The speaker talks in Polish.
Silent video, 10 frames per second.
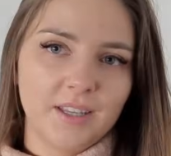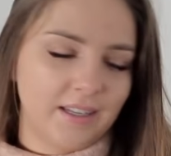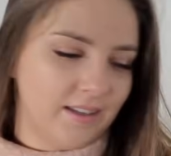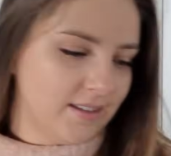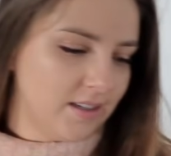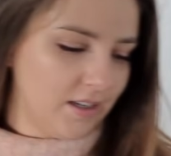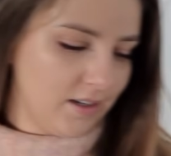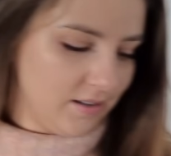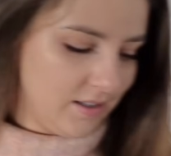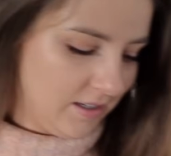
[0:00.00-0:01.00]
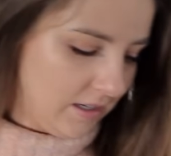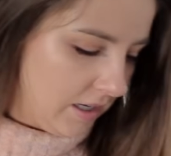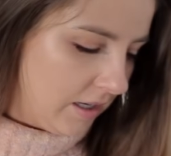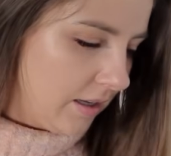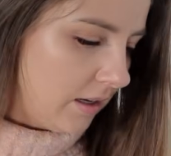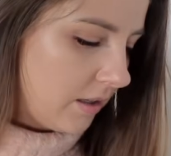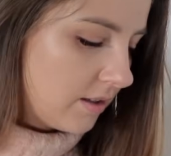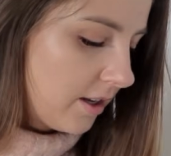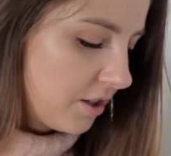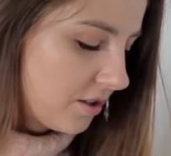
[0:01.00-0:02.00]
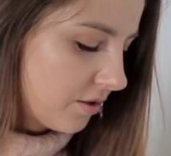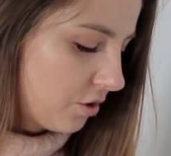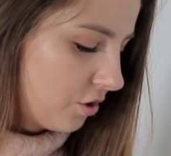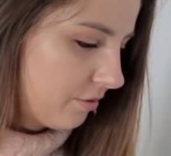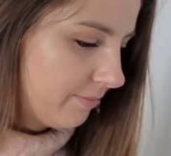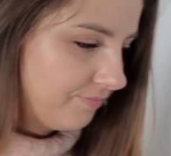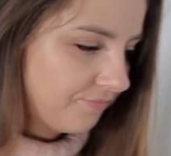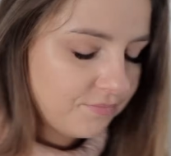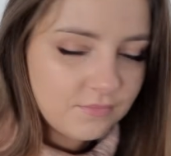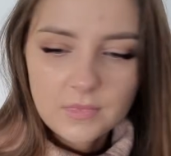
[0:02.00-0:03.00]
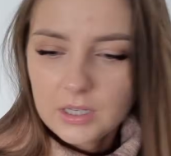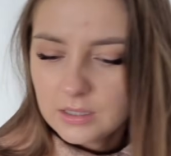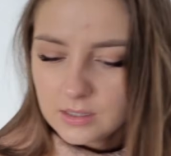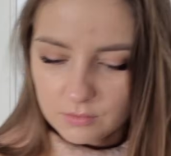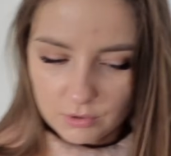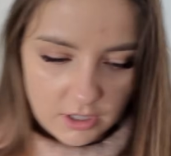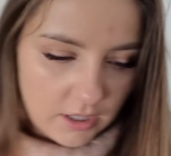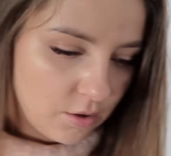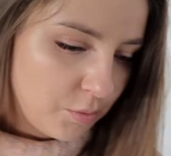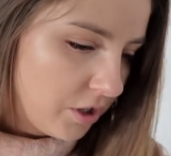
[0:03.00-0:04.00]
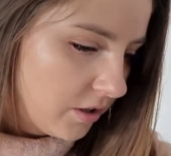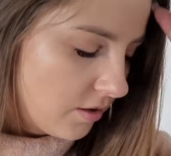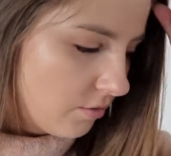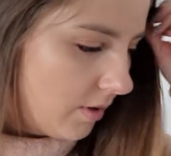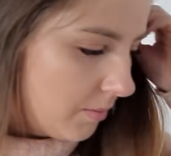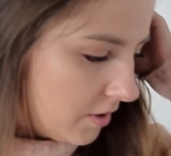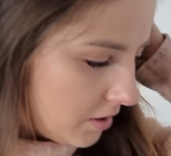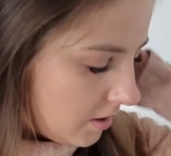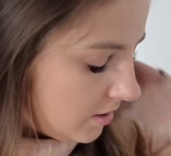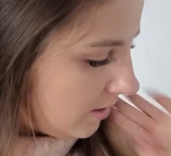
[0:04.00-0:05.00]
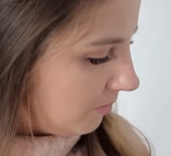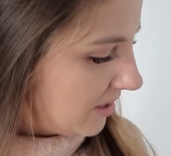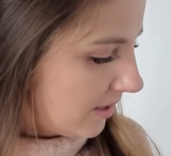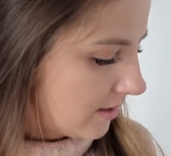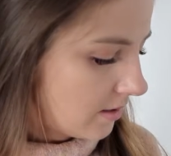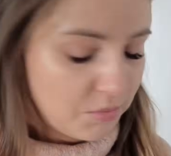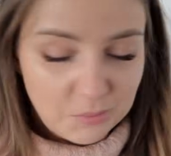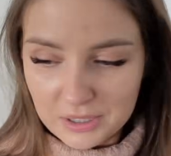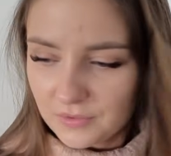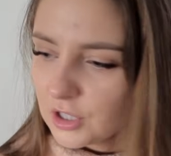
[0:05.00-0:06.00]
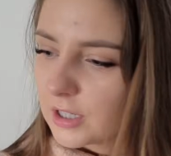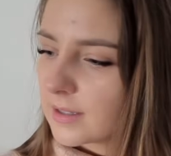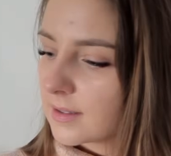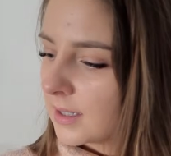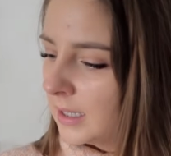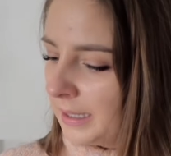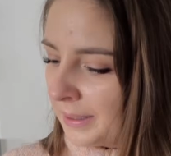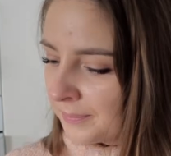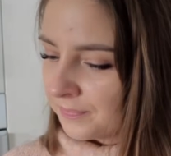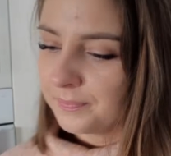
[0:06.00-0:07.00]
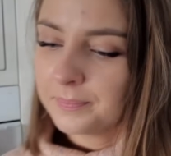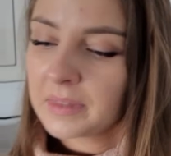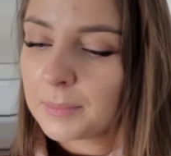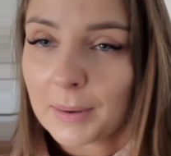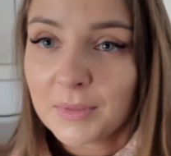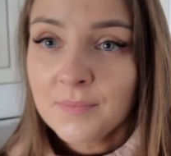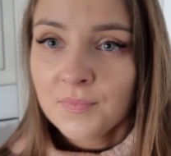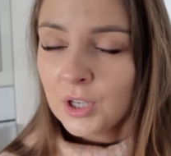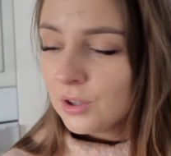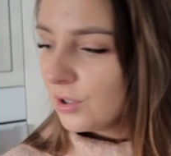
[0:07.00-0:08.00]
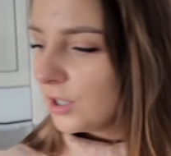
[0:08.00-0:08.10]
na deser też coś słodkiego. Przetestujemy y, pistację, bo pierwszy raz mm, mamy. No